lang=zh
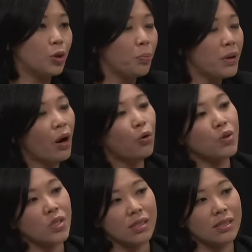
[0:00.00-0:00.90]
有必要
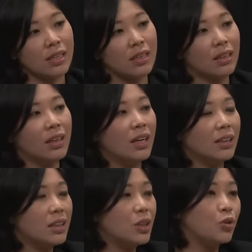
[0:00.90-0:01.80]
落实这个
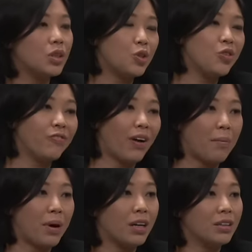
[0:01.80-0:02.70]
自由资讯法吗？